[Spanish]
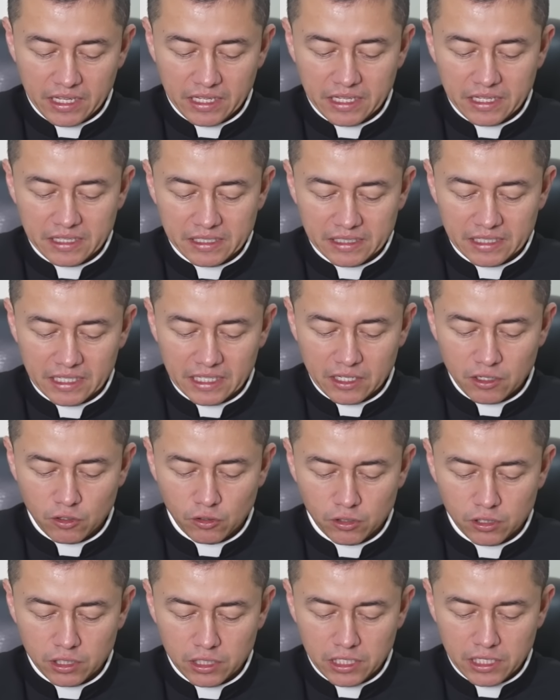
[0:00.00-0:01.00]
y
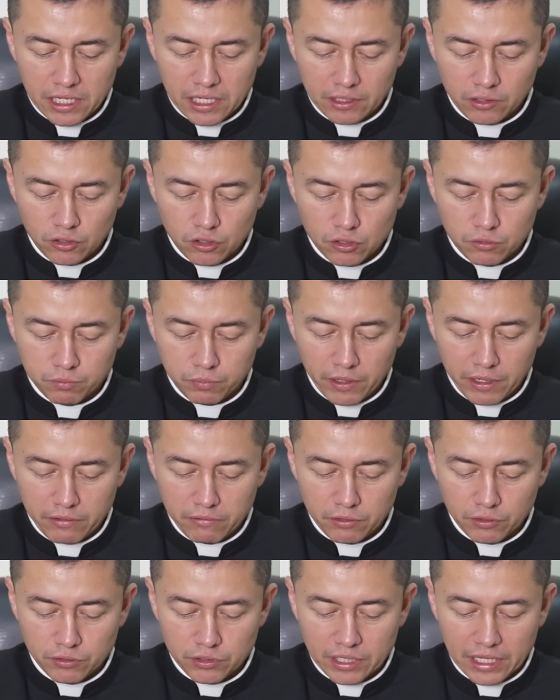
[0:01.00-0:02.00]
recorría los
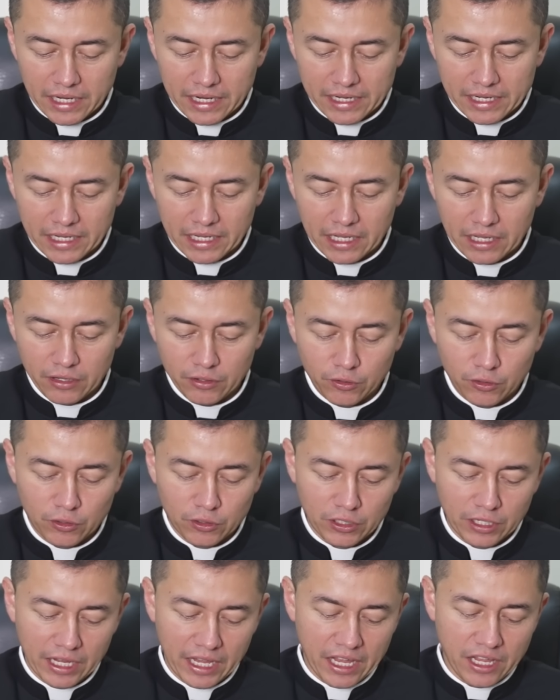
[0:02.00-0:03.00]
pueblos de
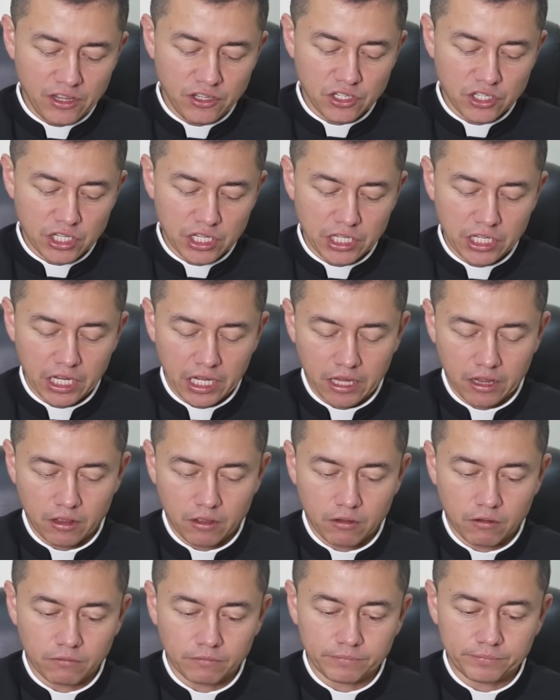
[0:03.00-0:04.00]
alrededor
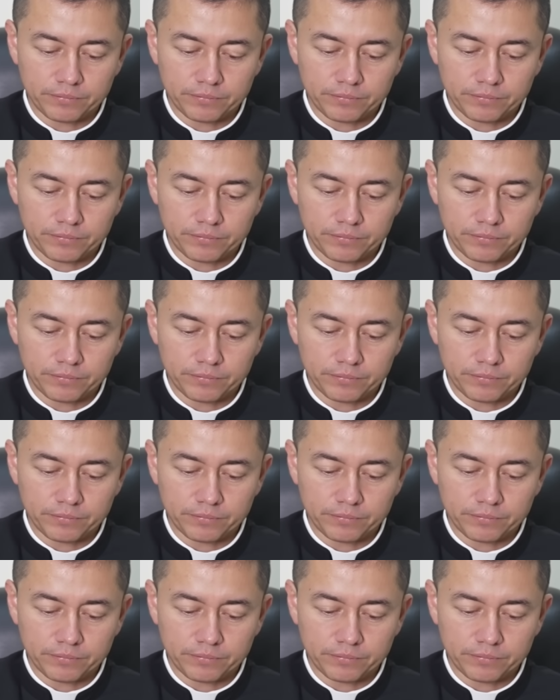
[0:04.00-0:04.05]
enseñando.